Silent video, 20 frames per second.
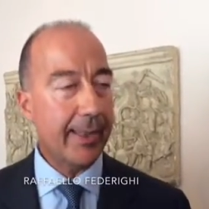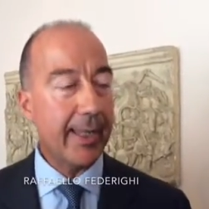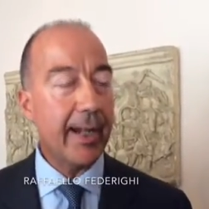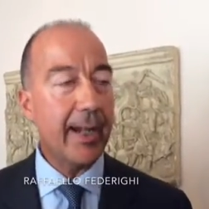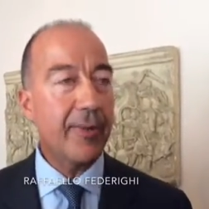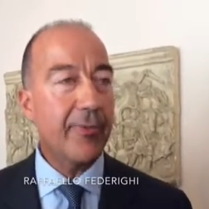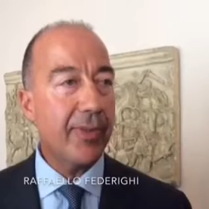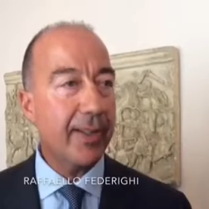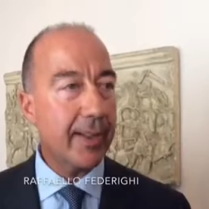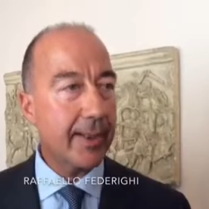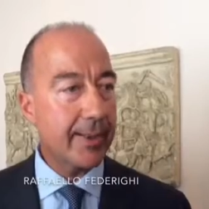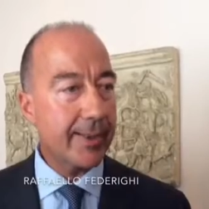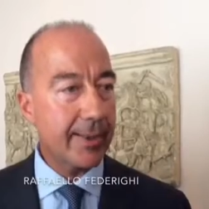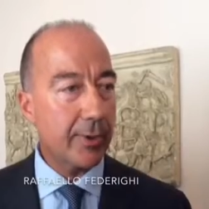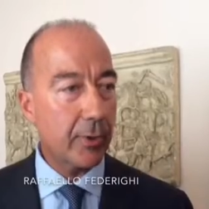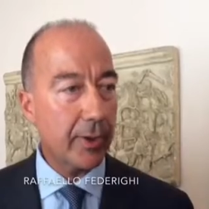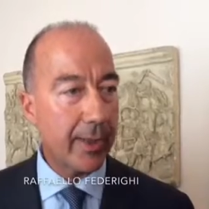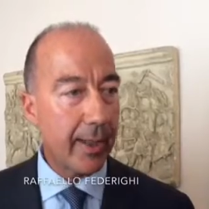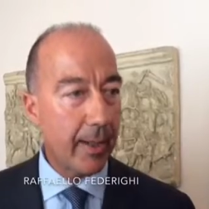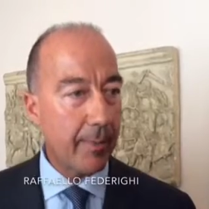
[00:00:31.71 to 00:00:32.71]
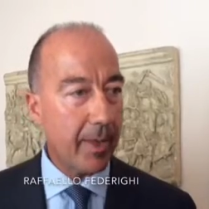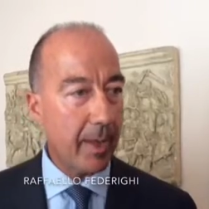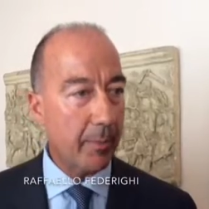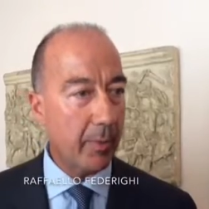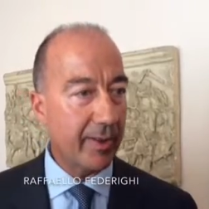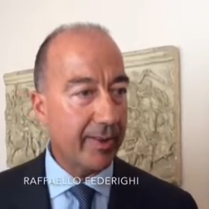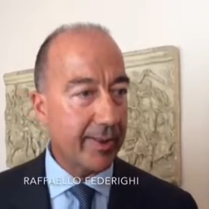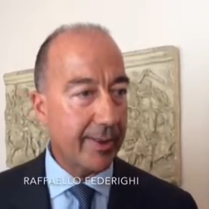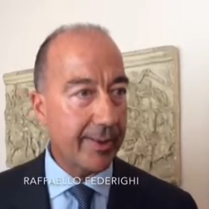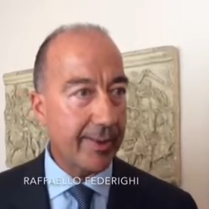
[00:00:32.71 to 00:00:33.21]
chiarificazione della mia
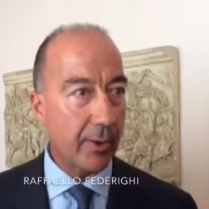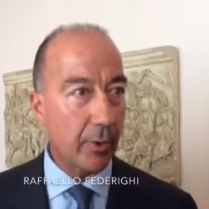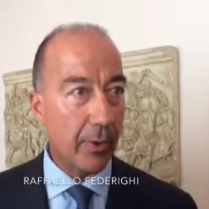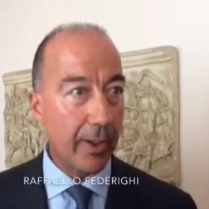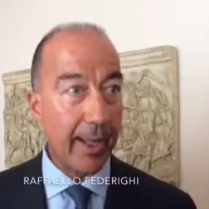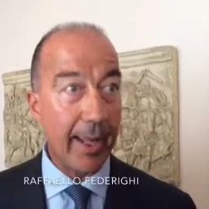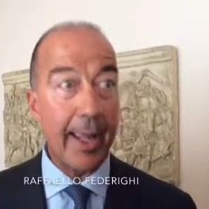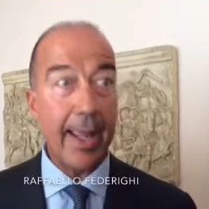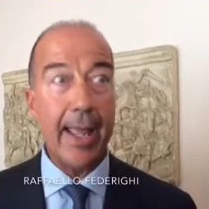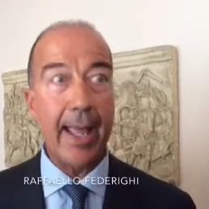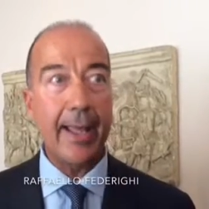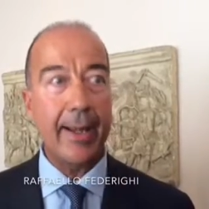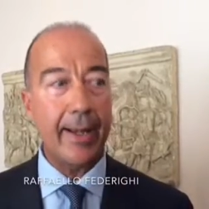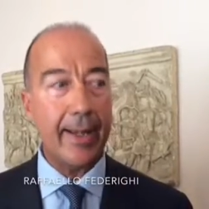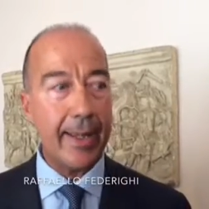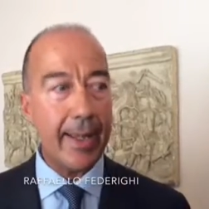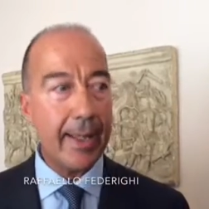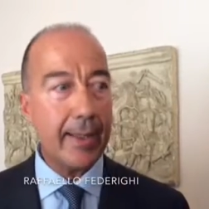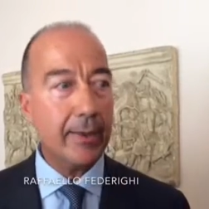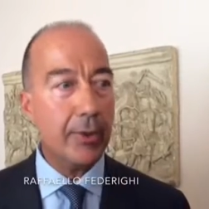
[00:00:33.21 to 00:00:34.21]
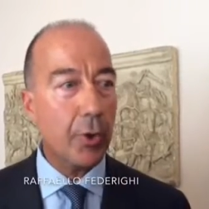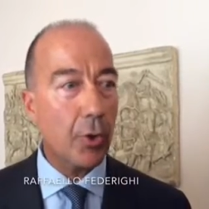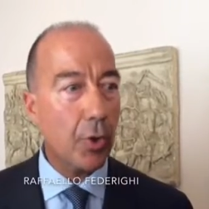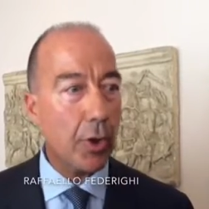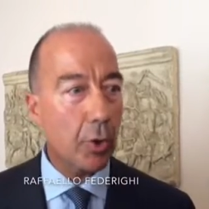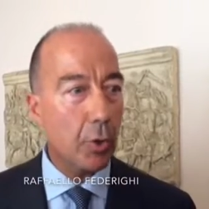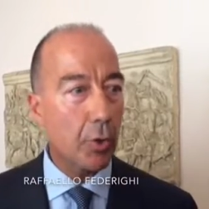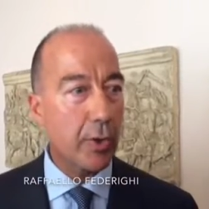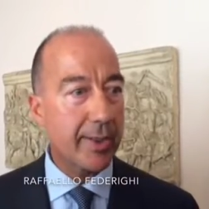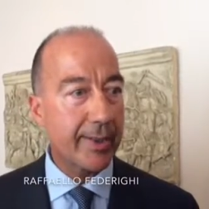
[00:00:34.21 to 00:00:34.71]
posizione e al
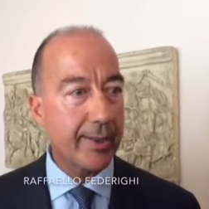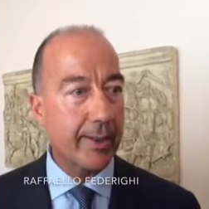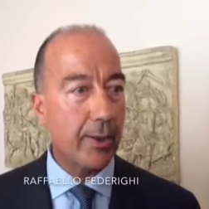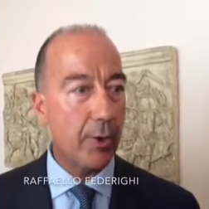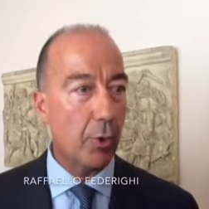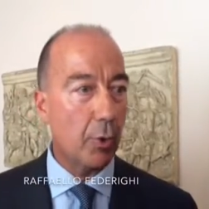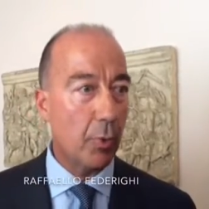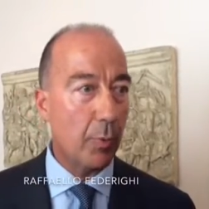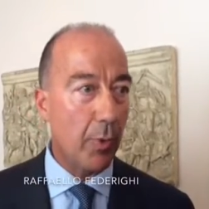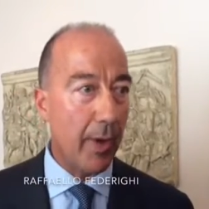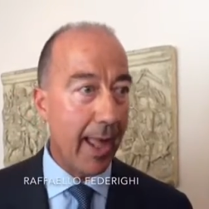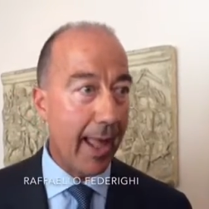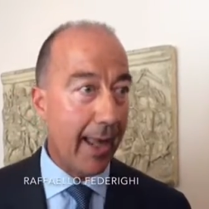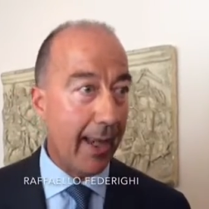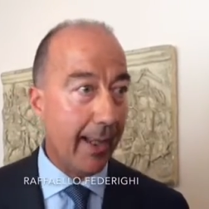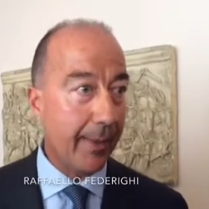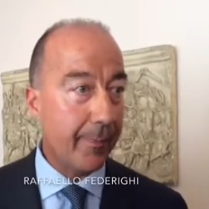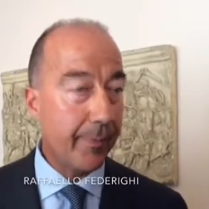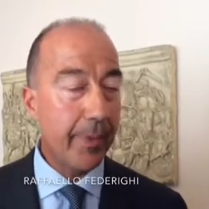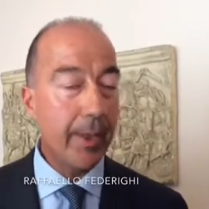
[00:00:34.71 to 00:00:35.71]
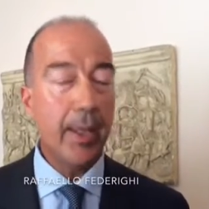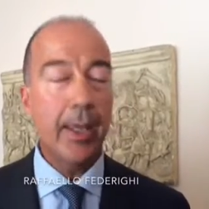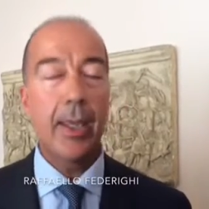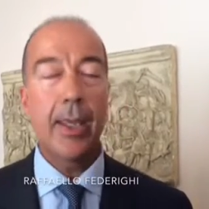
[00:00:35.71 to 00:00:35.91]
rientro in consiglio comunale.